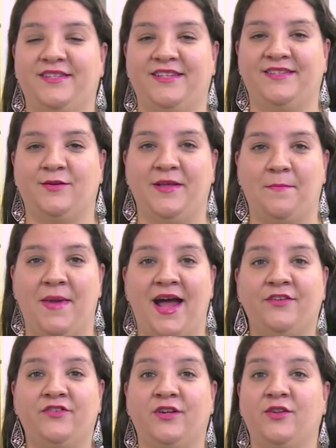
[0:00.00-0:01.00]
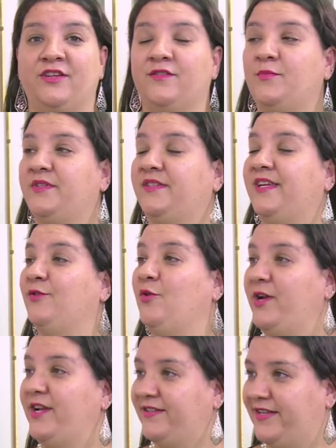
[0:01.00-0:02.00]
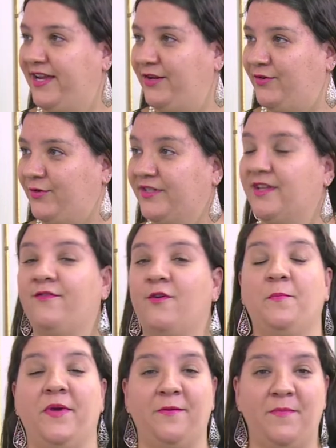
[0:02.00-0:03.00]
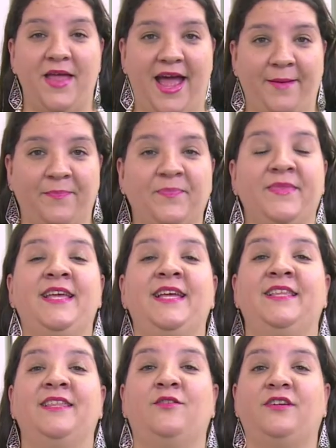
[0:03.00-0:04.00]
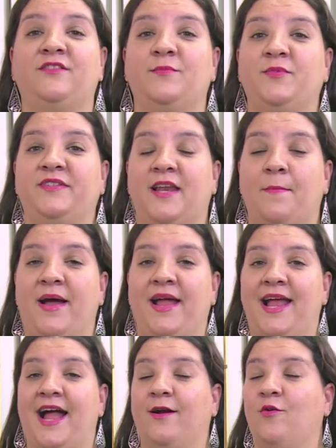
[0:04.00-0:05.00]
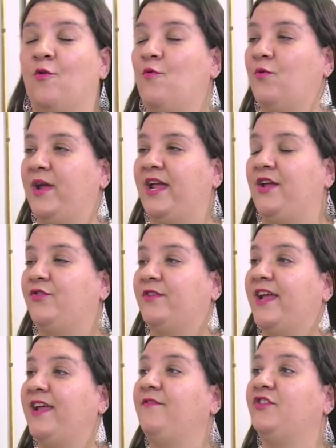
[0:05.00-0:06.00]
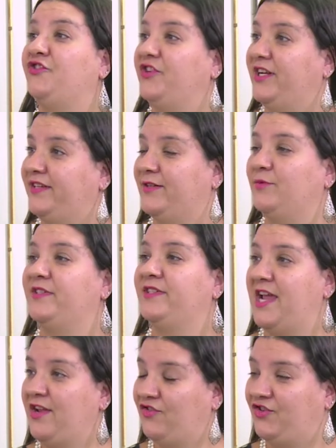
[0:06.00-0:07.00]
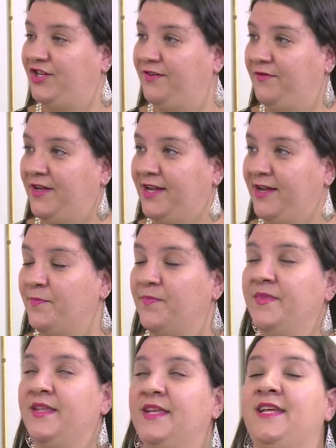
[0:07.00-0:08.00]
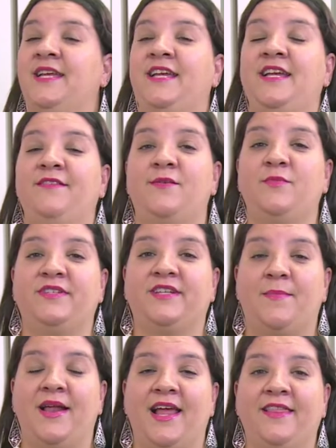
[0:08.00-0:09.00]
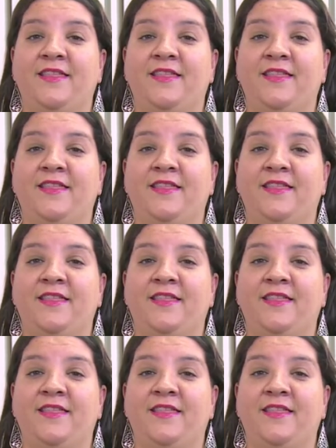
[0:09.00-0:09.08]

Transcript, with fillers: sessão temática, nós vamos ter dois eixos que hum. vão permear. Então, nós vamos trabalhar com o eixo da investigação científica, e vamos trabalhar